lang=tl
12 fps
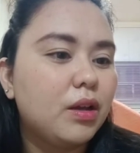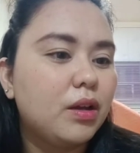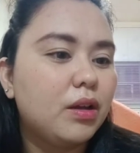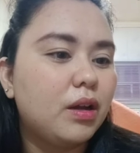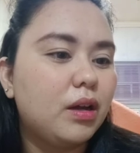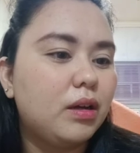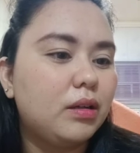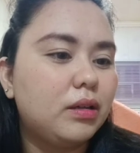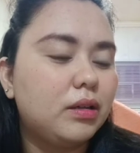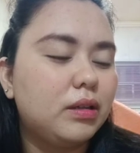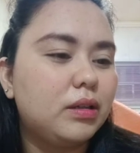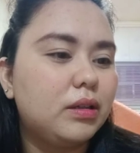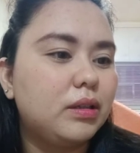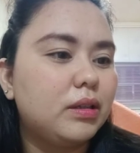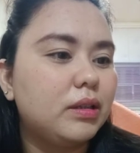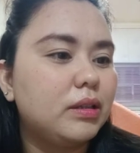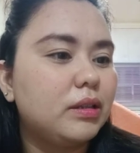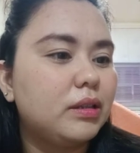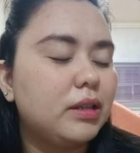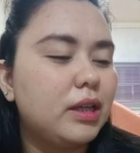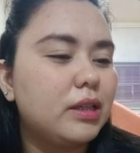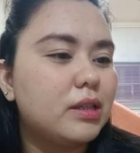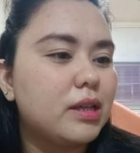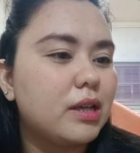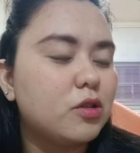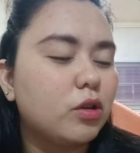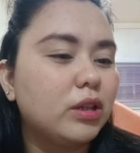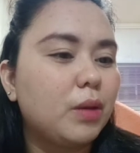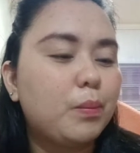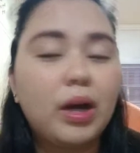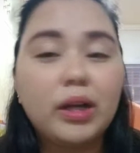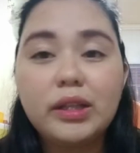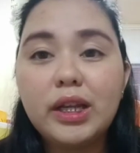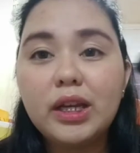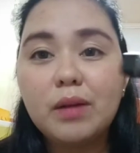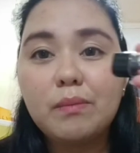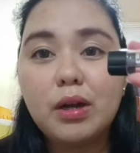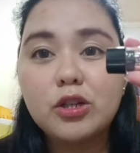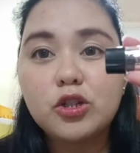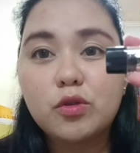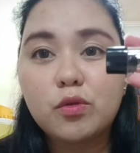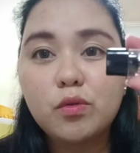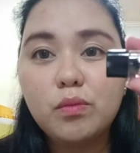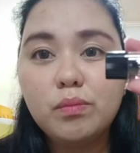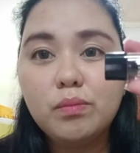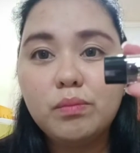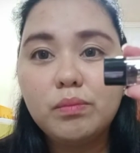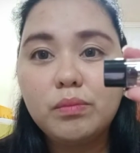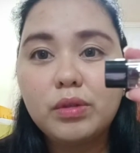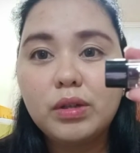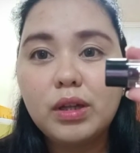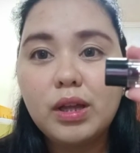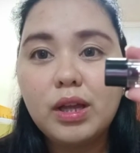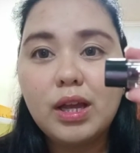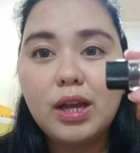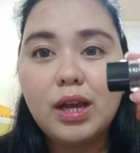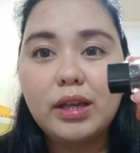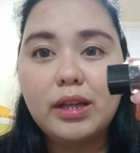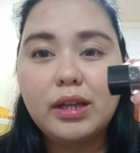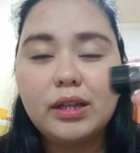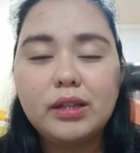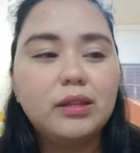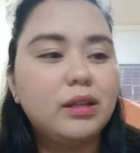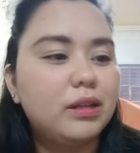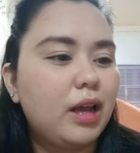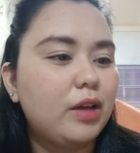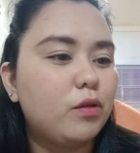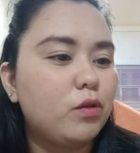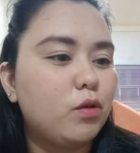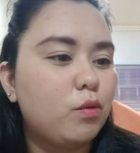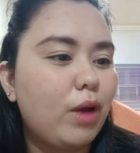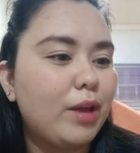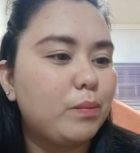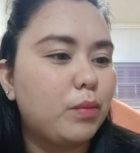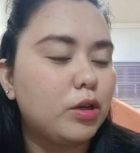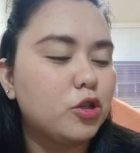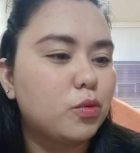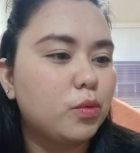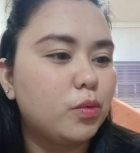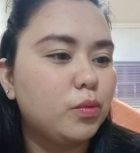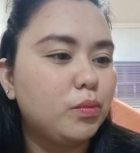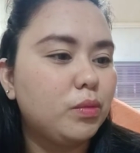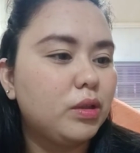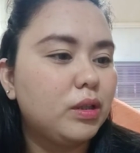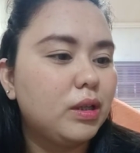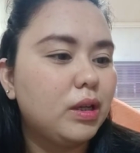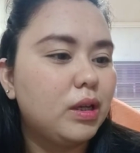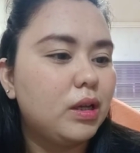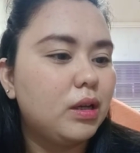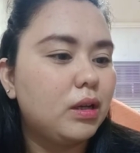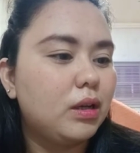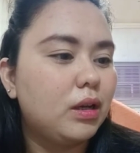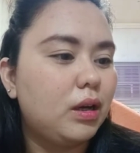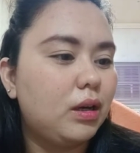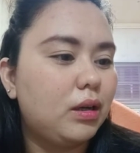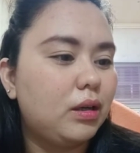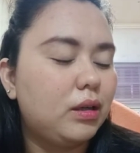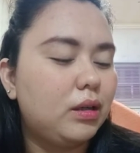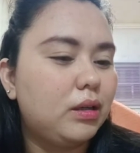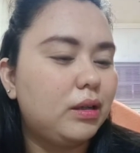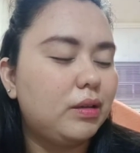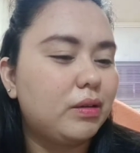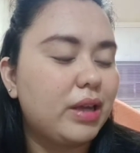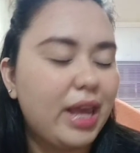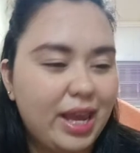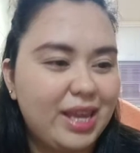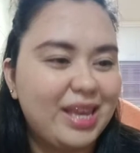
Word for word: Uh, it says on the body na mushroom. Ayan. I don't know why mushroom. Uh, okay.